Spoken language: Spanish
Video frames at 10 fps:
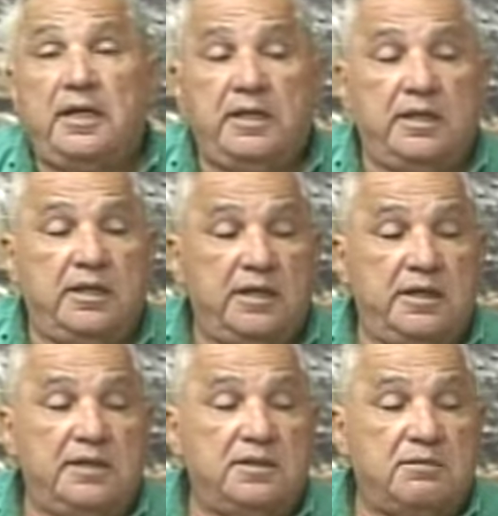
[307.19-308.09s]

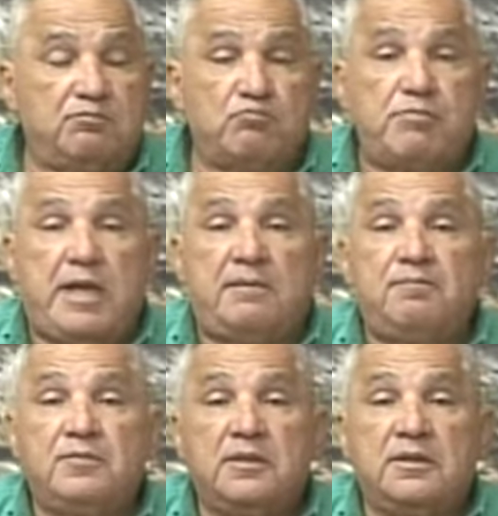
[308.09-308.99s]
Eh, bien,
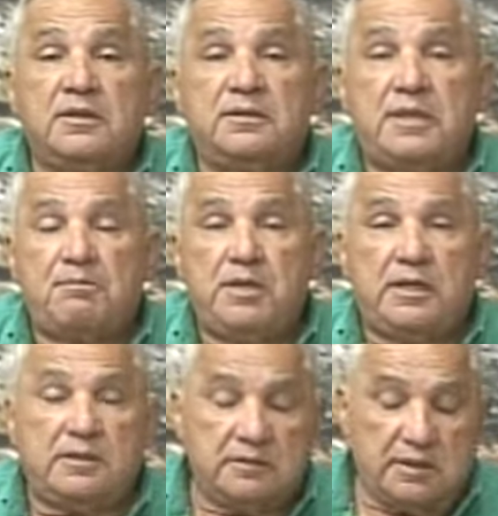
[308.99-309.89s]

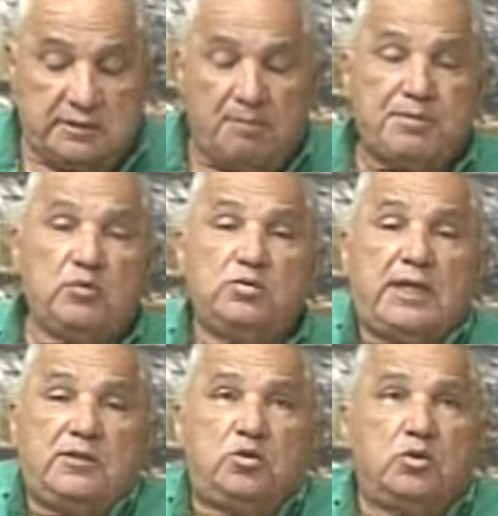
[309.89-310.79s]
también están
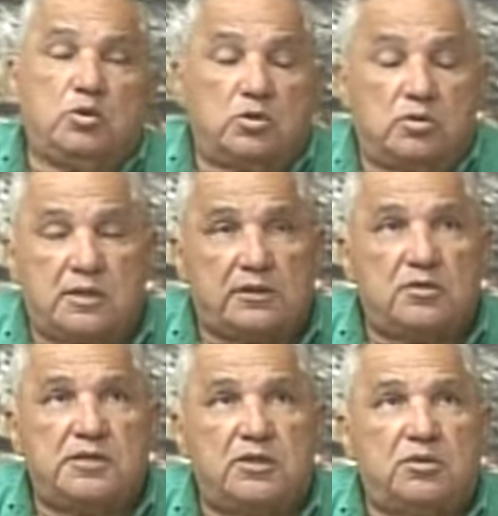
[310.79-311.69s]
preguntando,
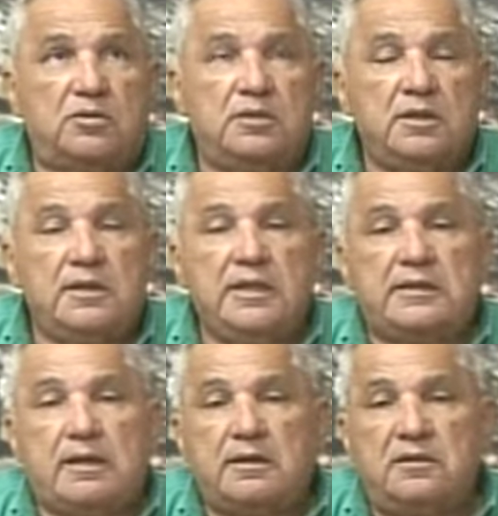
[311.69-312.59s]
Caldoncito,
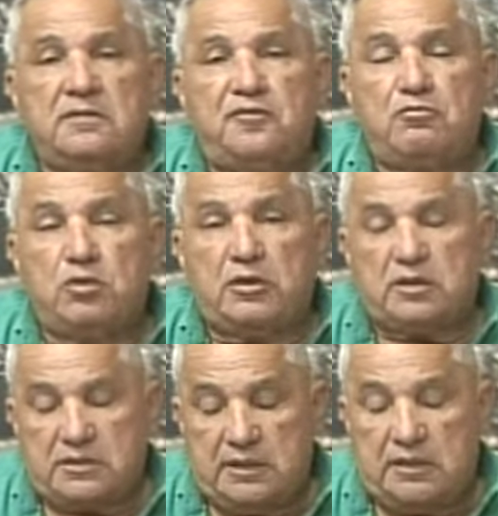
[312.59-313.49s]
están formulando
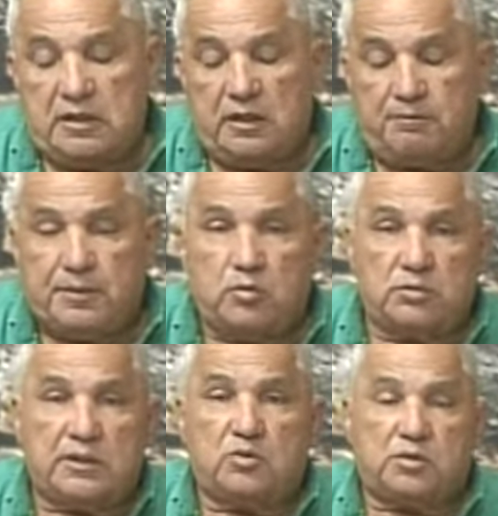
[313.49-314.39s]
la siguiente
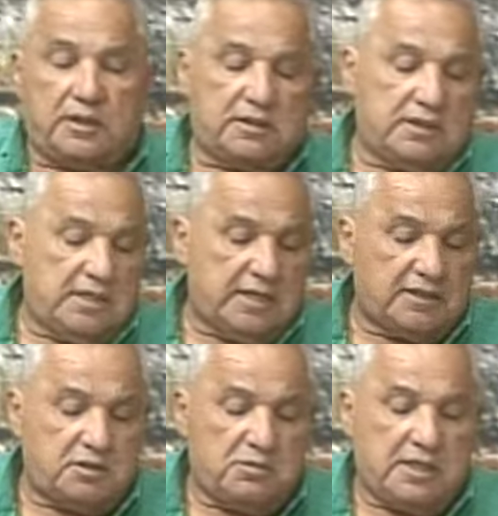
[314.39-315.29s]
pregunta, que ustedes tenían
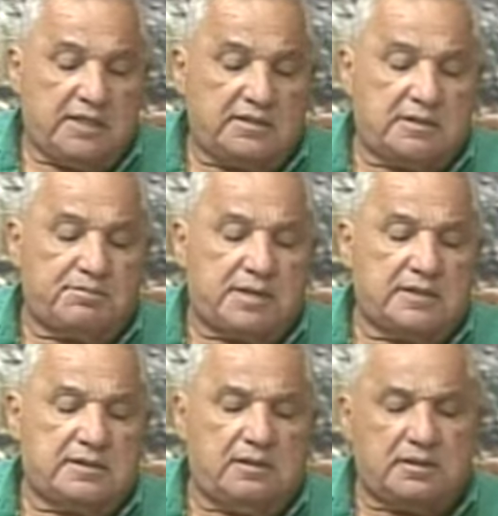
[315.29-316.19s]
actividades, siempre
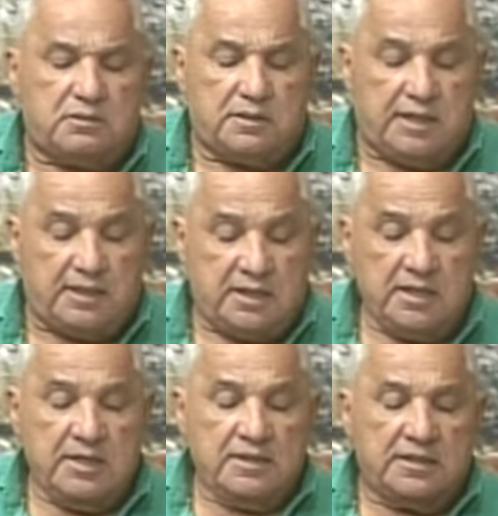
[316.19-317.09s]
realizaban actividades
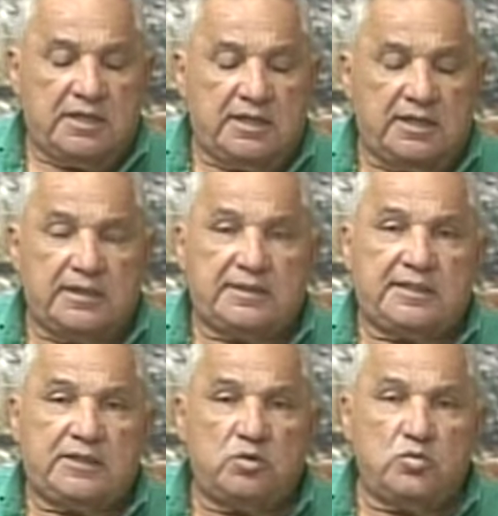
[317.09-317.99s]
de
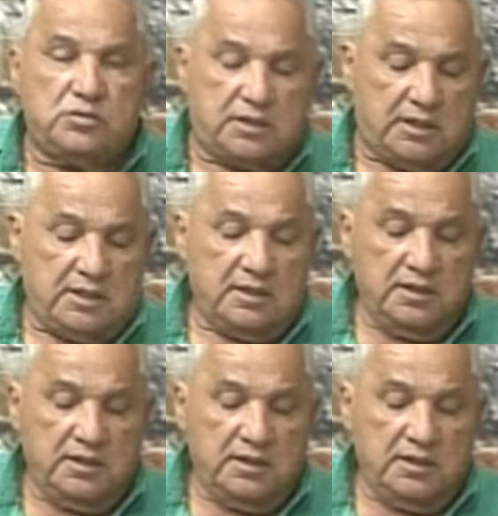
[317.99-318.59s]
denuncia